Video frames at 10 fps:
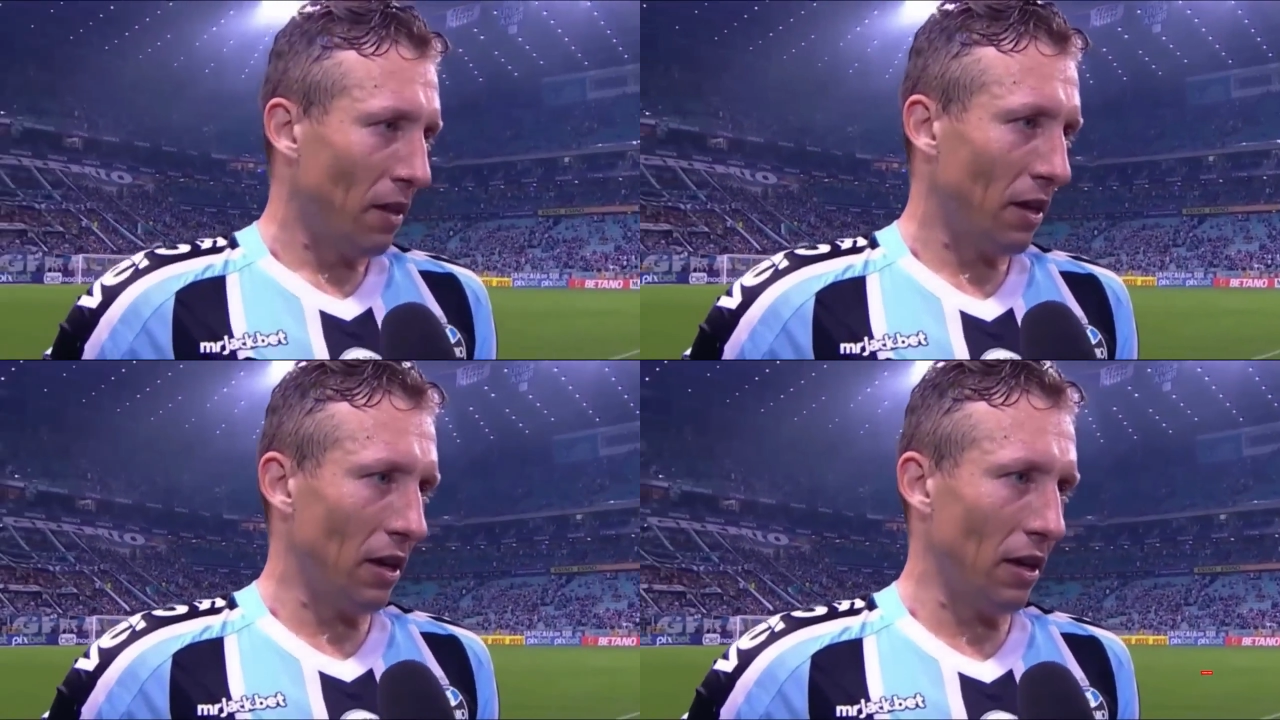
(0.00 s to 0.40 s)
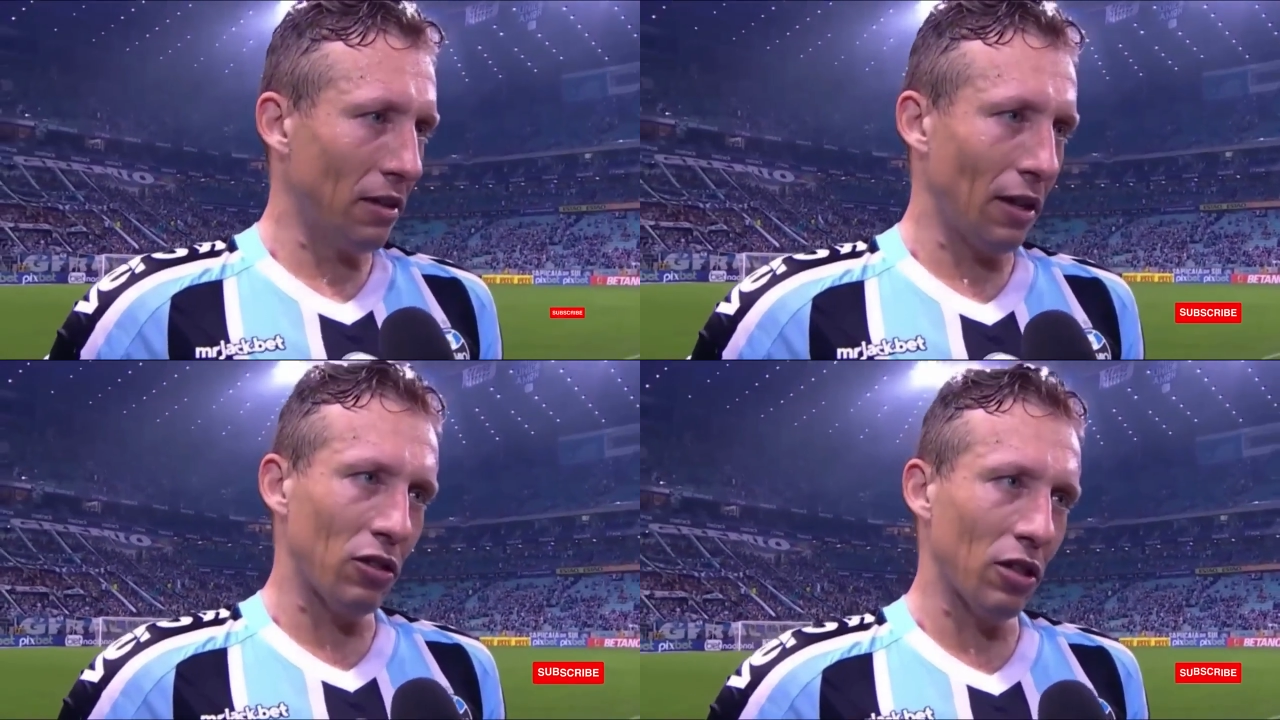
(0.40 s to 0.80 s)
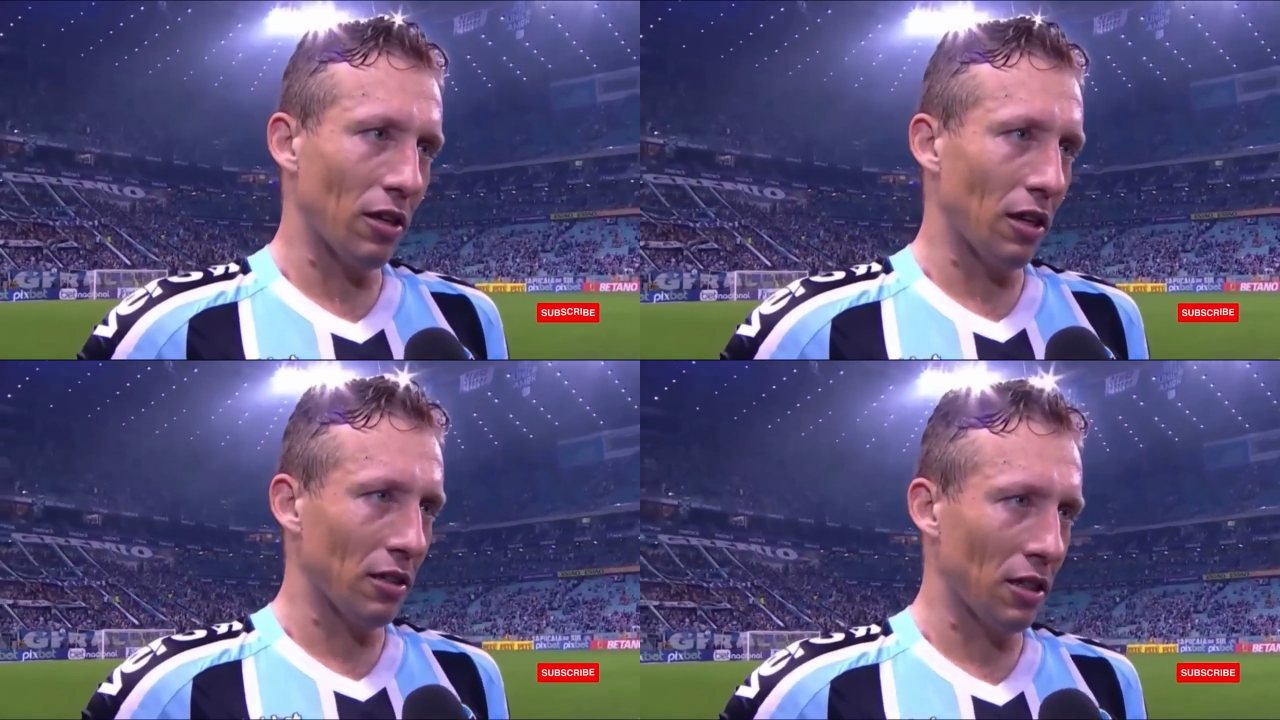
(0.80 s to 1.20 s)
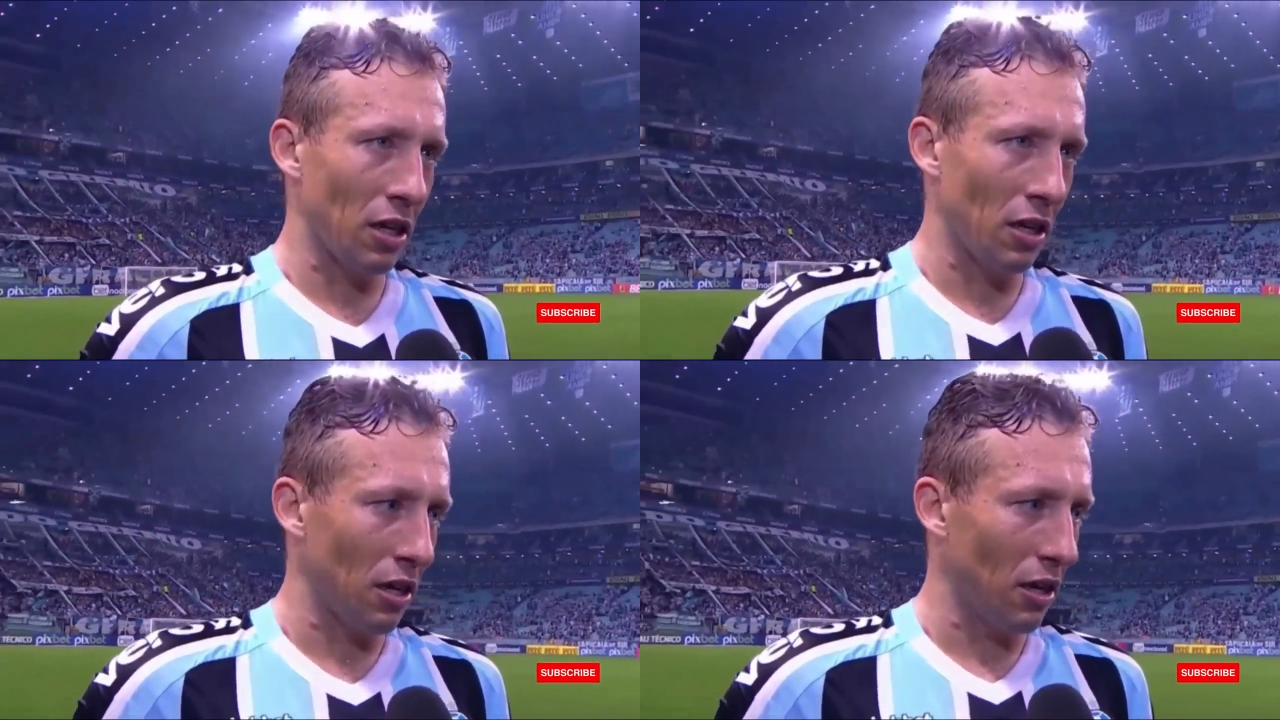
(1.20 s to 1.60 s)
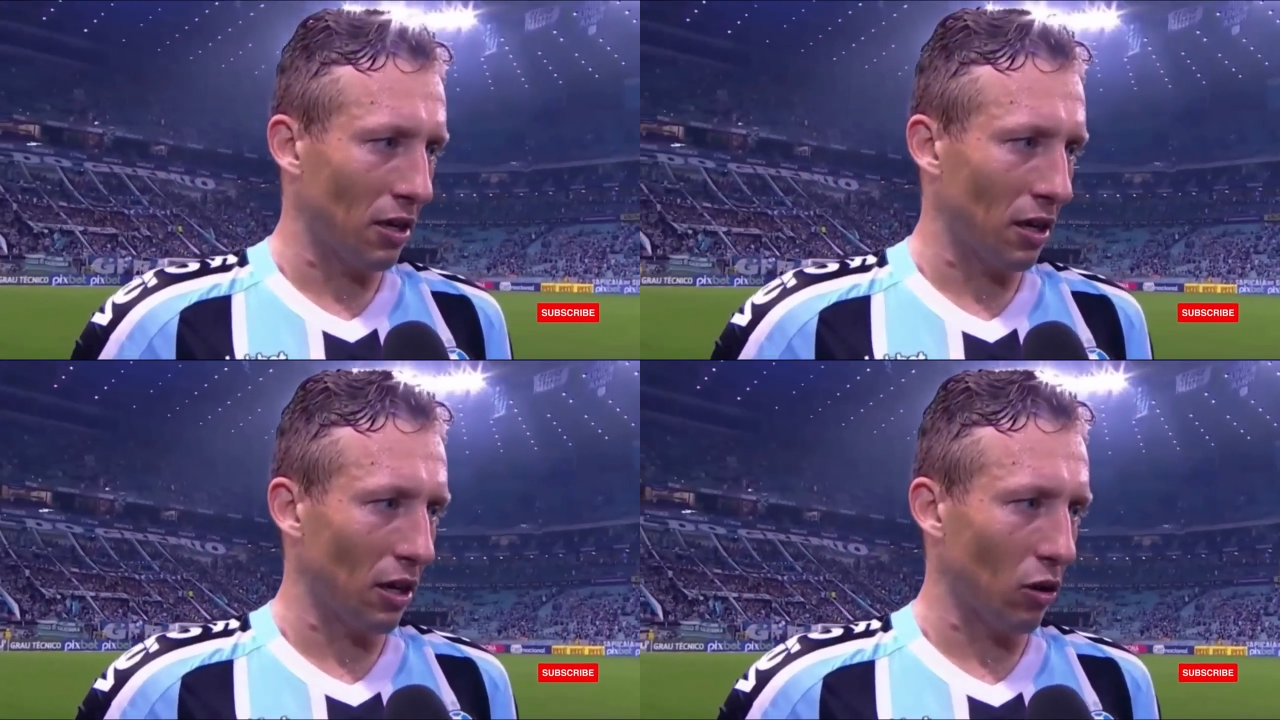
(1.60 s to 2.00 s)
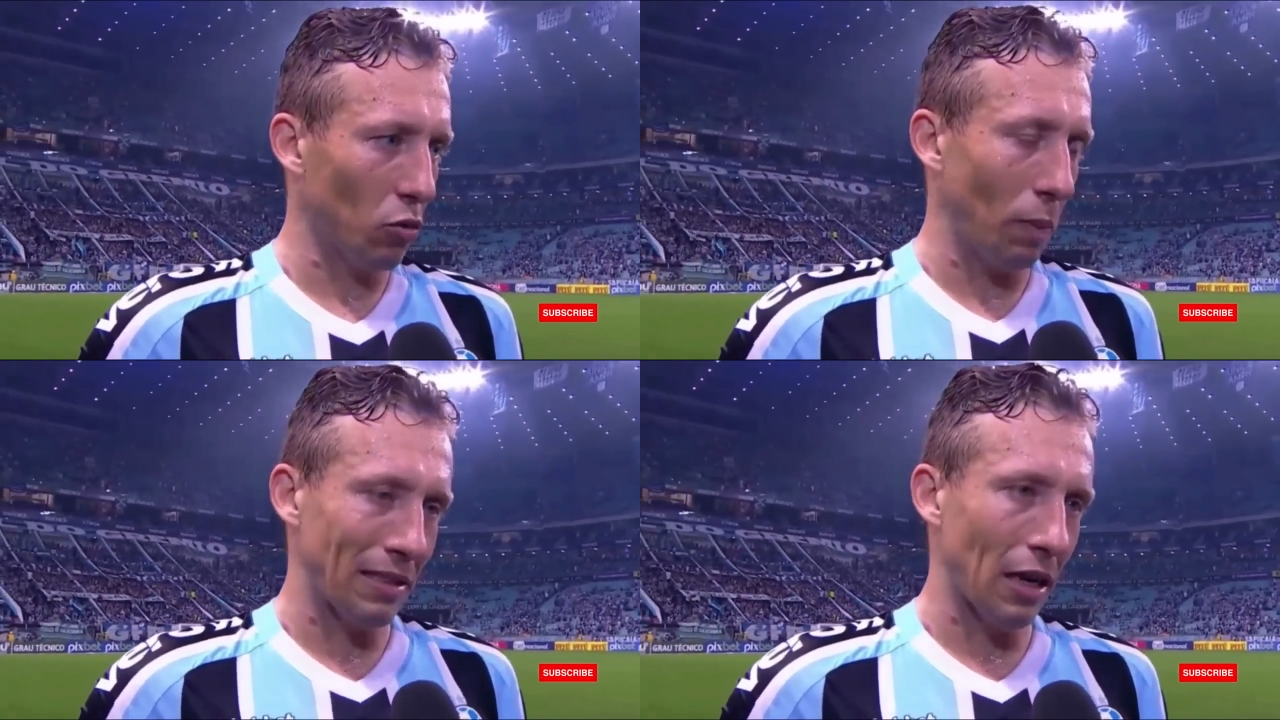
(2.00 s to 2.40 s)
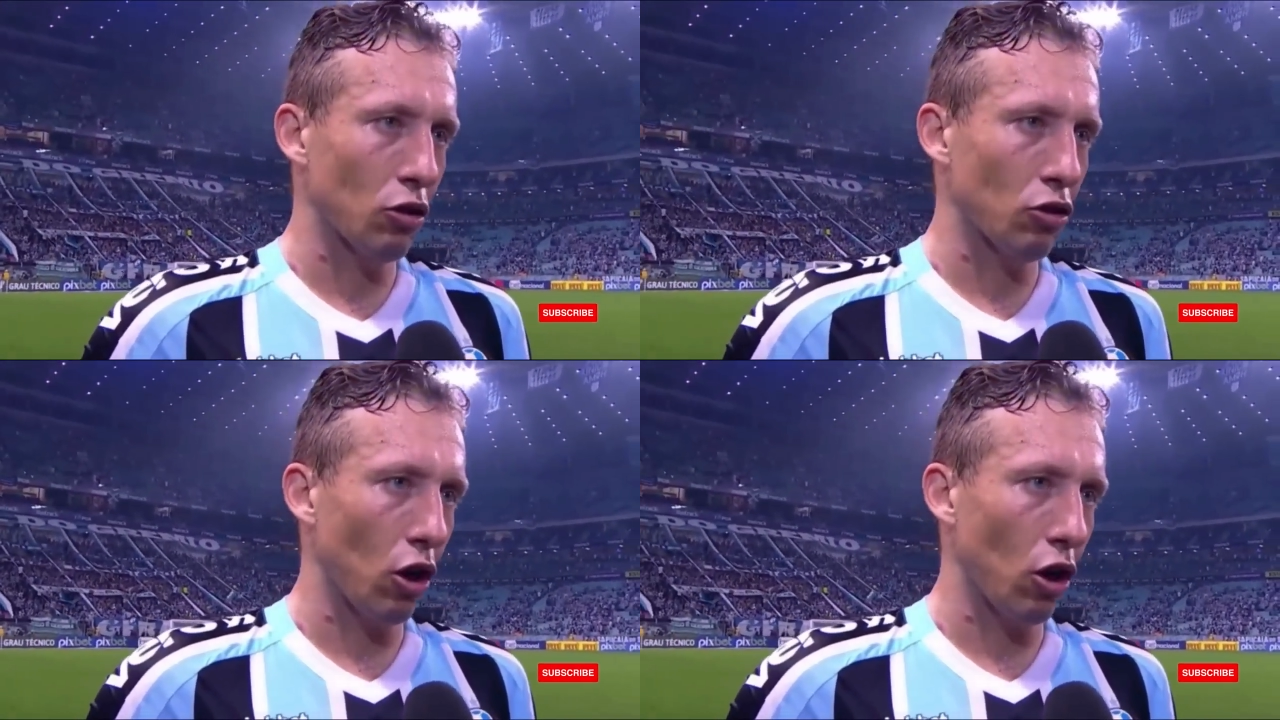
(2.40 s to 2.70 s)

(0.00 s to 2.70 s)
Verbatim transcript: E tenho certeza que, que com o passar dos